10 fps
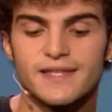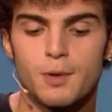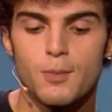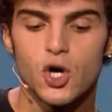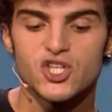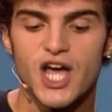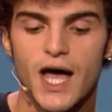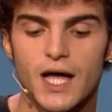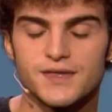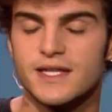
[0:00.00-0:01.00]
tipo, boh,
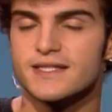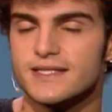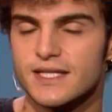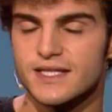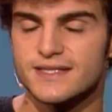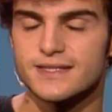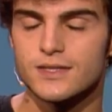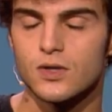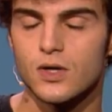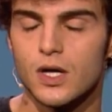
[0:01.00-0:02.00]
cioè, nel
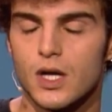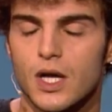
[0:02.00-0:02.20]
senso,